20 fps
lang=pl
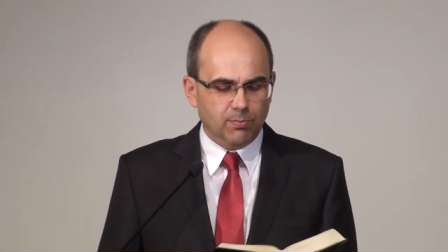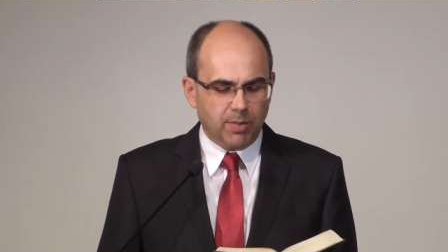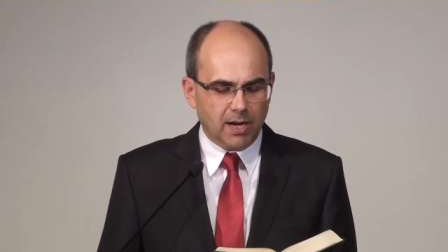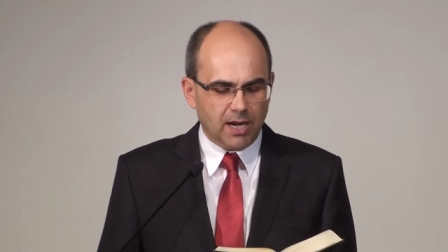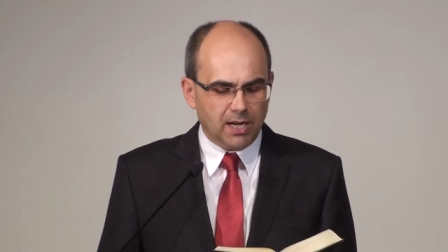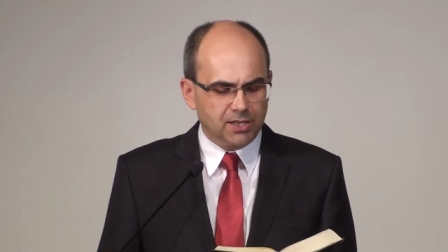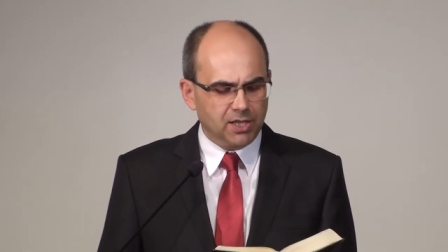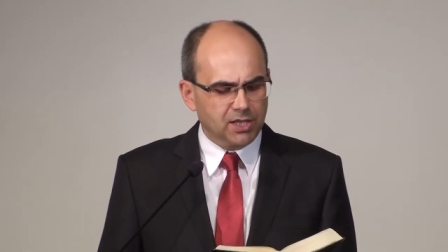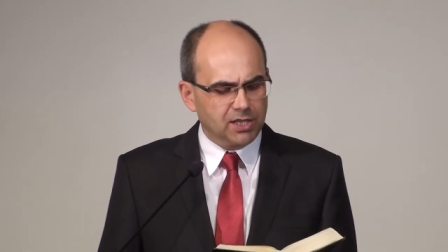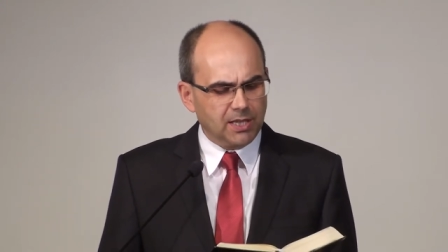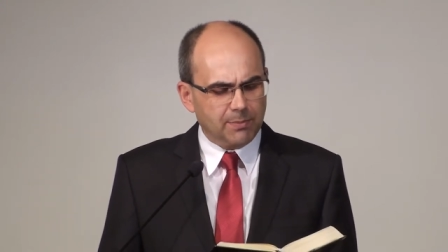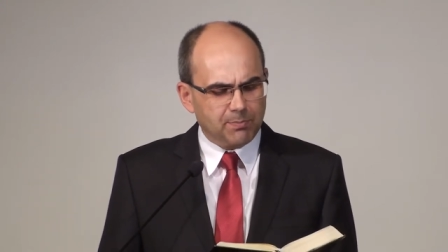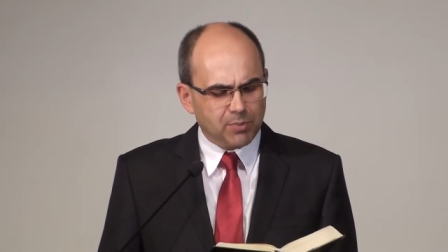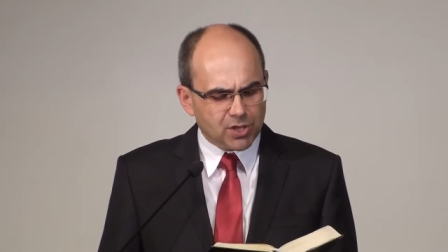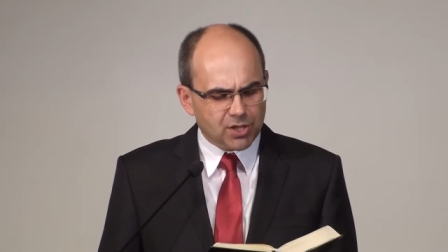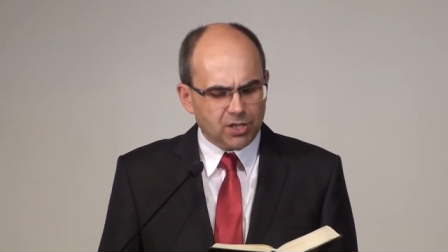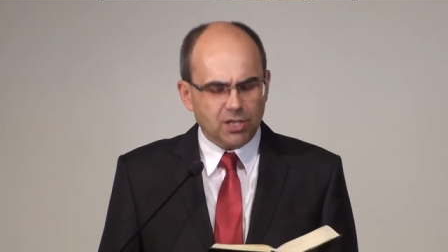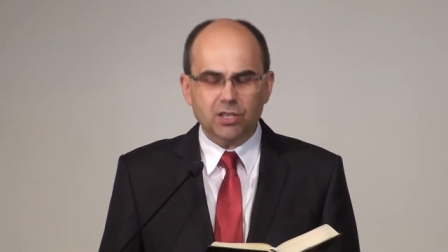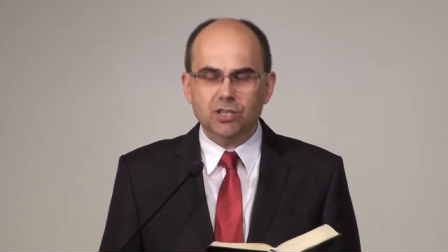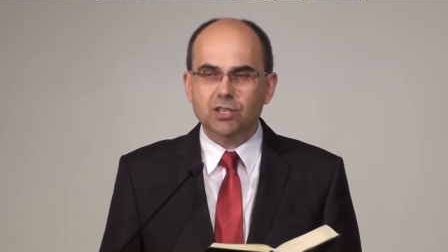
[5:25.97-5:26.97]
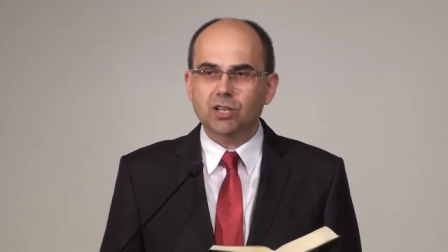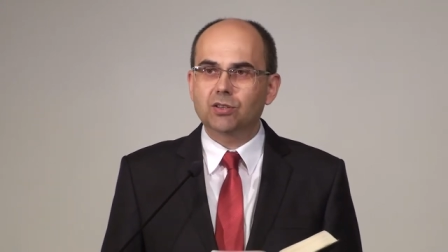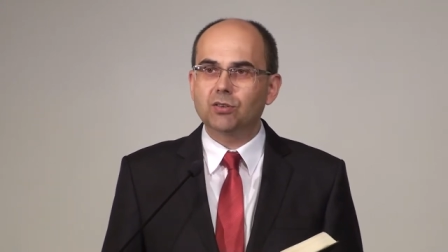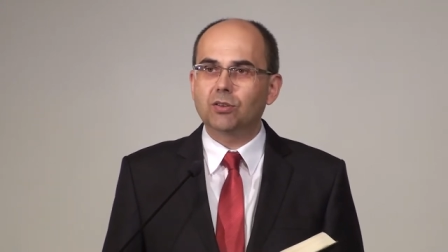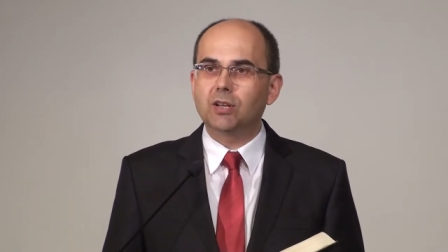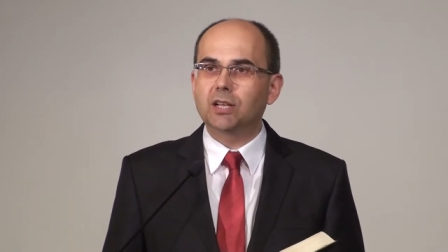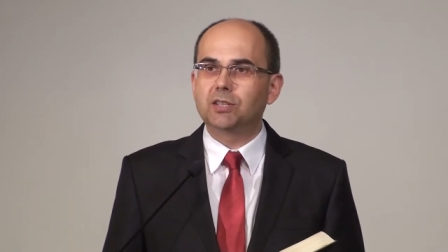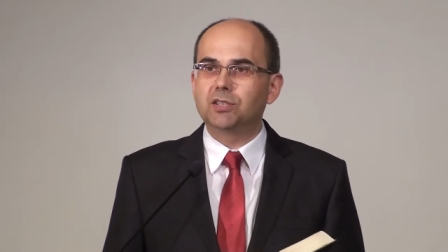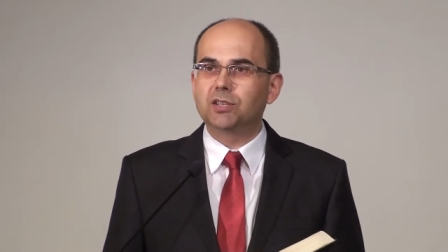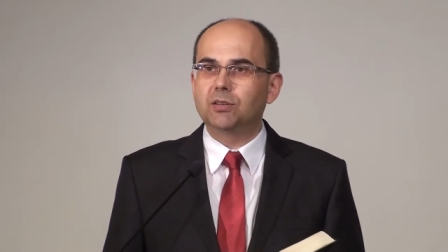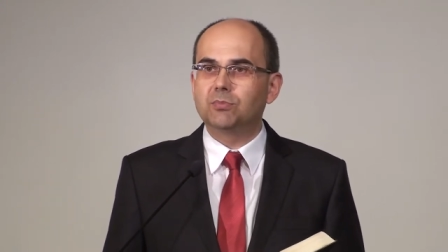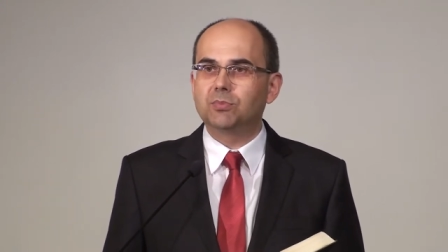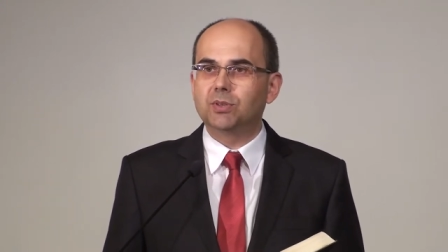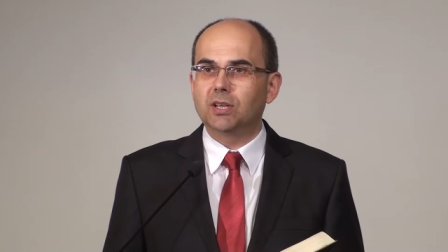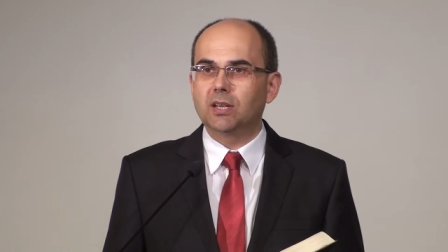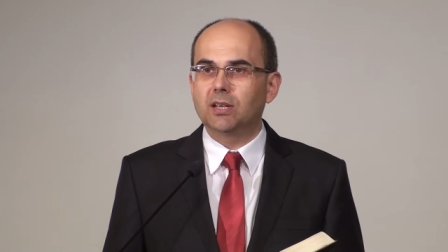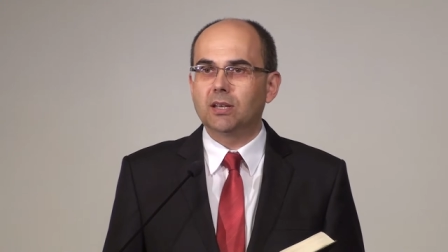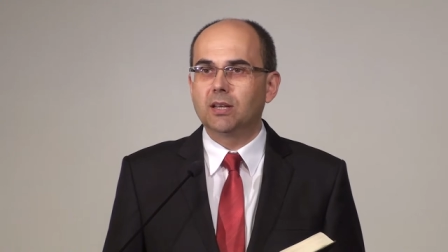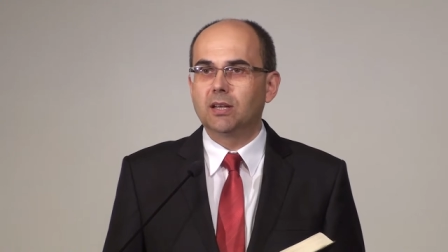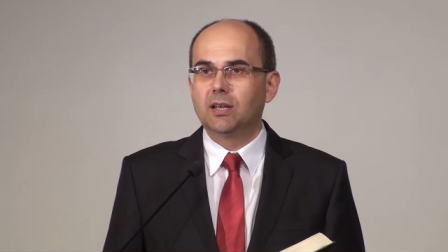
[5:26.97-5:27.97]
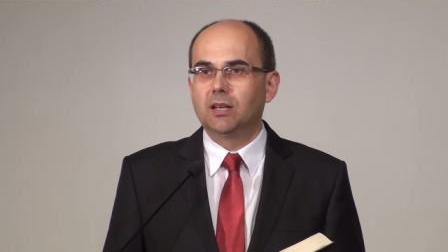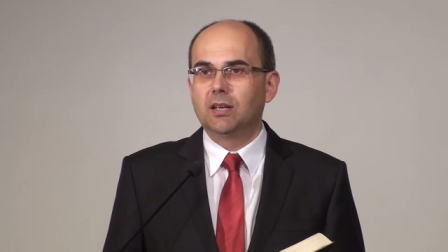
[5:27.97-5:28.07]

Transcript: pani, nie przyjdzie to na ciebie.